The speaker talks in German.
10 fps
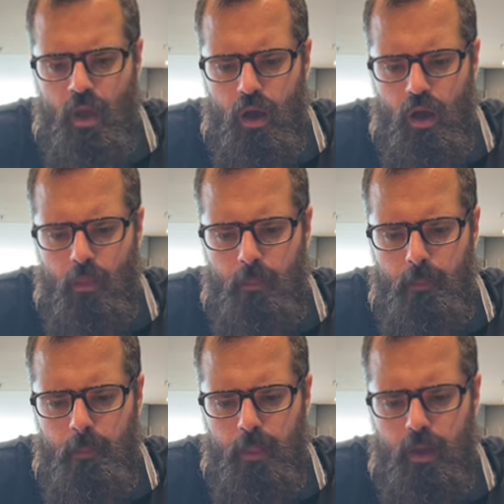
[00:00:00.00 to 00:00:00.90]

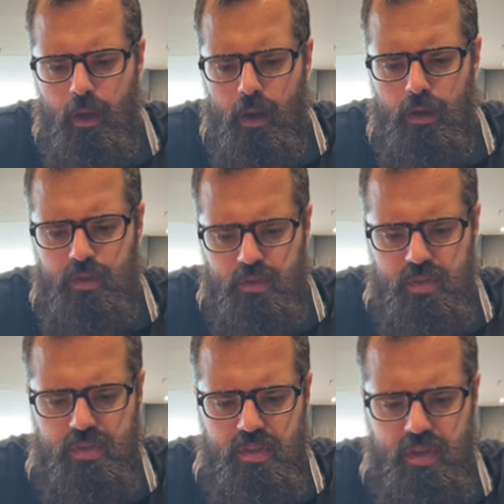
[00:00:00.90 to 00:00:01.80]
Ähm,
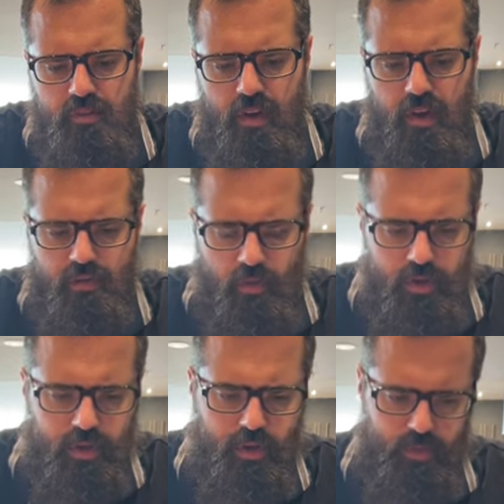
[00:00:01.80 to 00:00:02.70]
UCC war
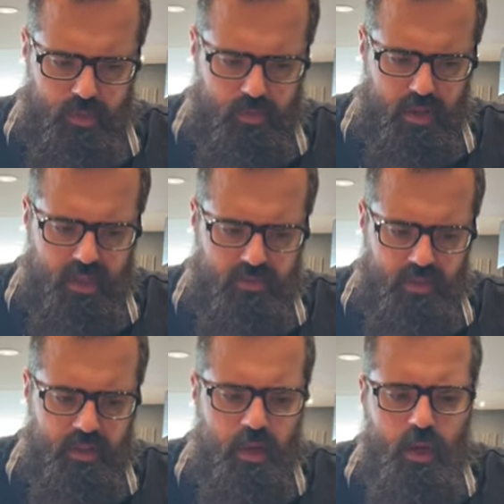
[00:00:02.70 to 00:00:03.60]
vor der Crypto Space
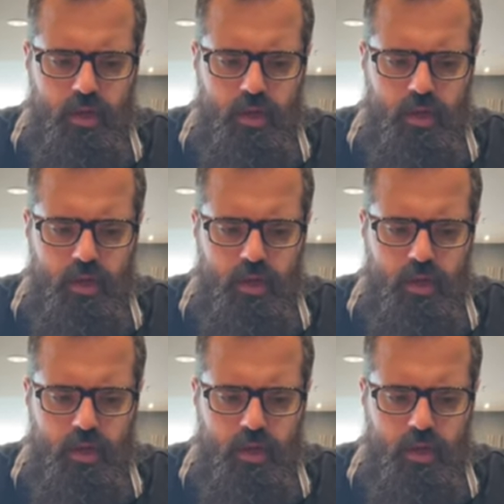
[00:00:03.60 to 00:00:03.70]
Fleet.